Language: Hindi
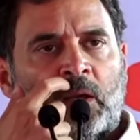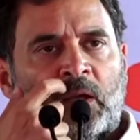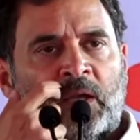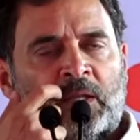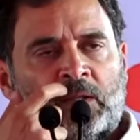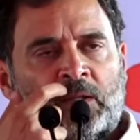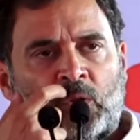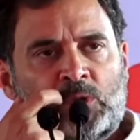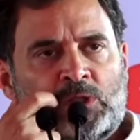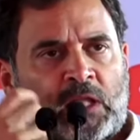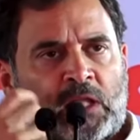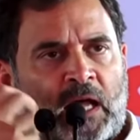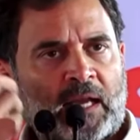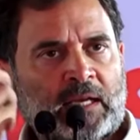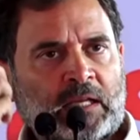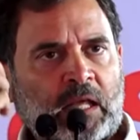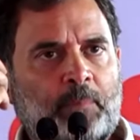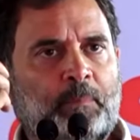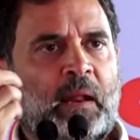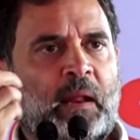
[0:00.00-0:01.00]
हिंदुस्तान
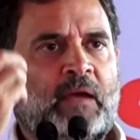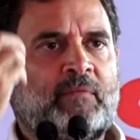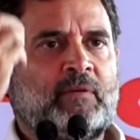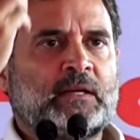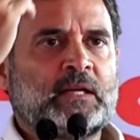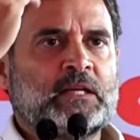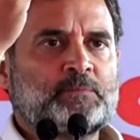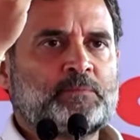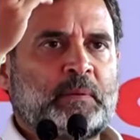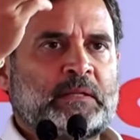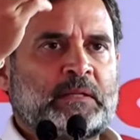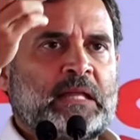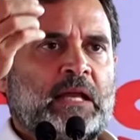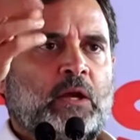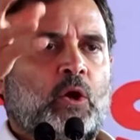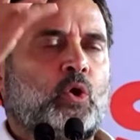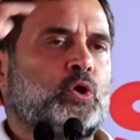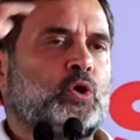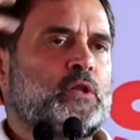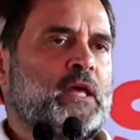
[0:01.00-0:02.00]
के प्राइवेट
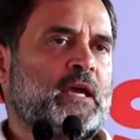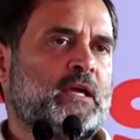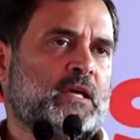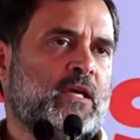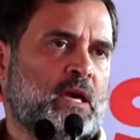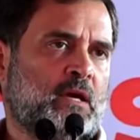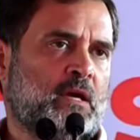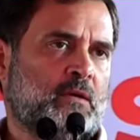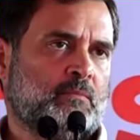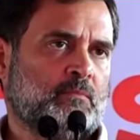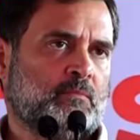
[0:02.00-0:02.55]
अस्पतालों को देखिए